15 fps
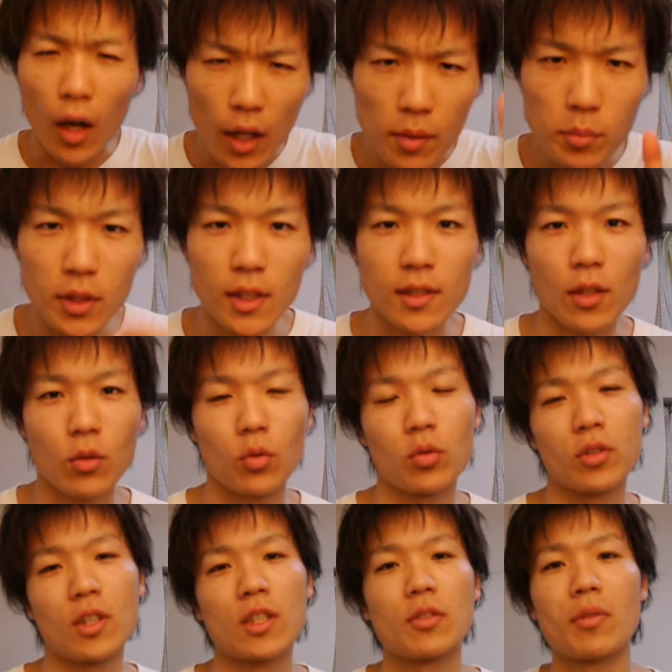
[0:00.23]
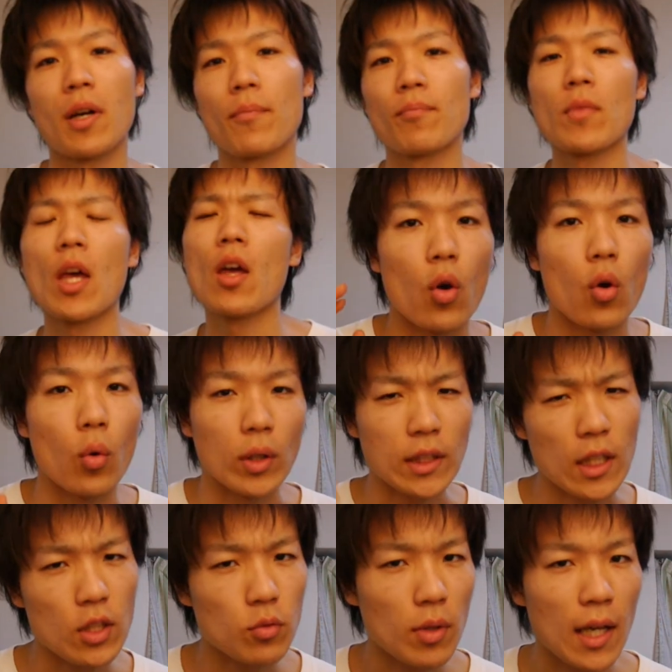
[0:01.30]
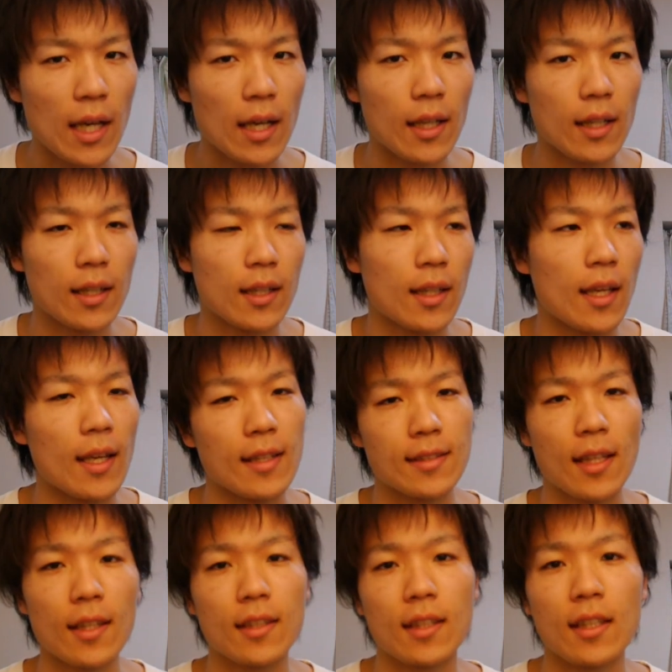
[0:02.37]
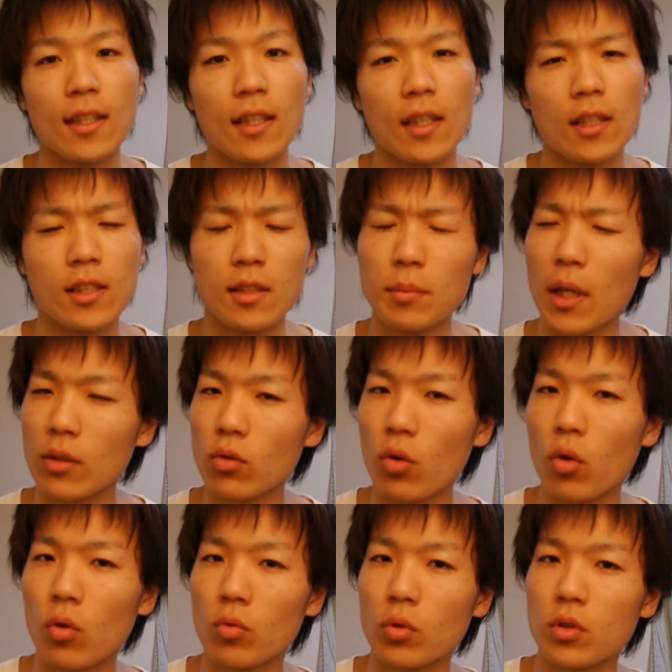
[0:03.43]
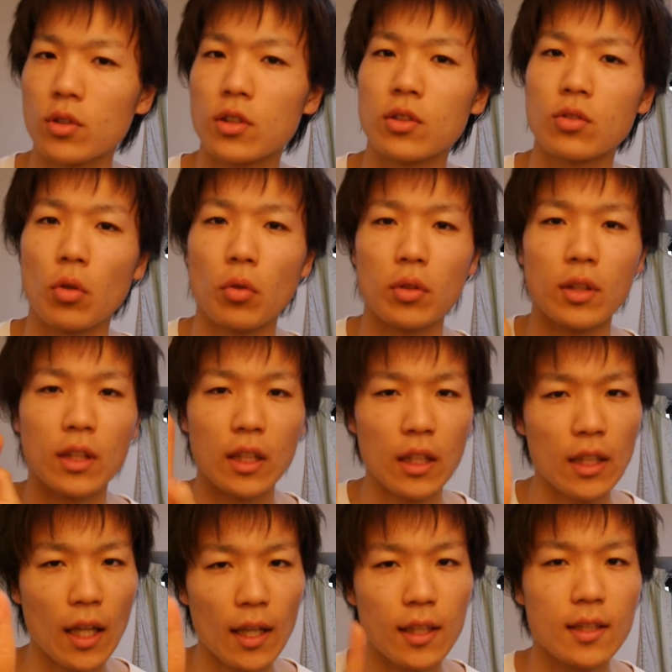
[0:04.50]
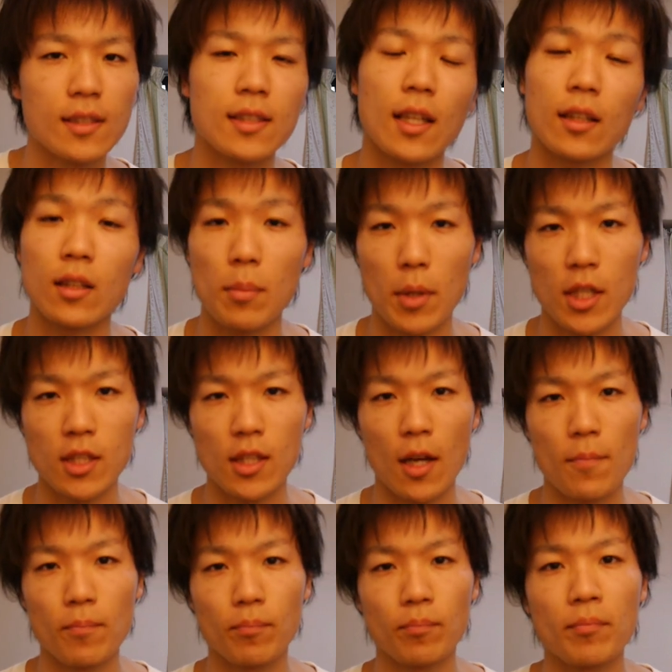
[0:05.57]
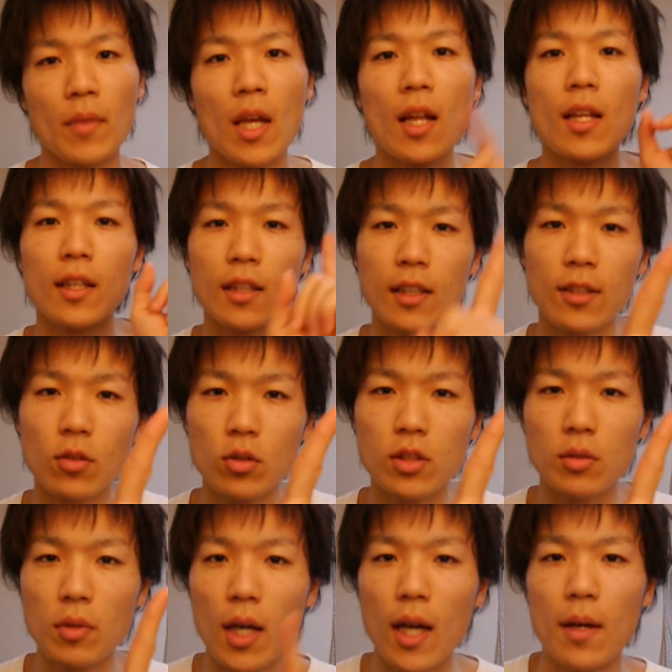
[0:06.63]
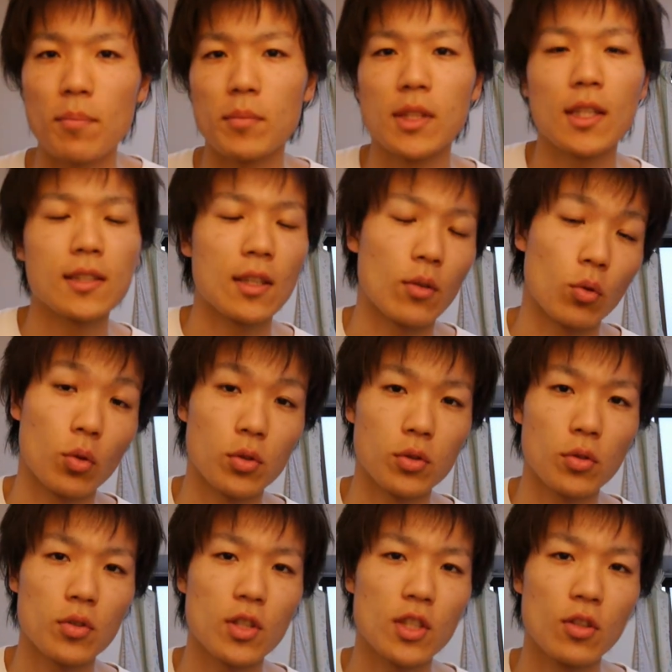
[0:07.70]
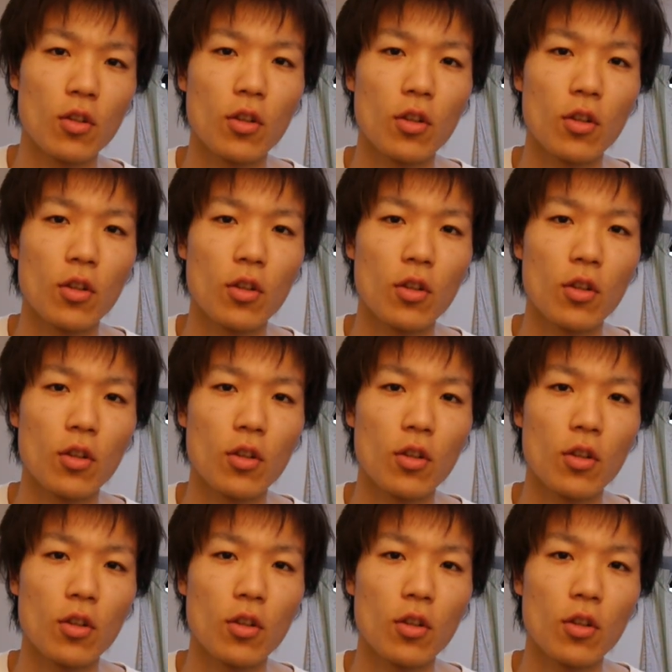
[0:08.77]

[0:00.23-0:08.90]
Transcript: はい、皆さん、こんにちは。私は、えー、最近、スマートフォンをずっと2台使ってました。一つは、皆さんご存知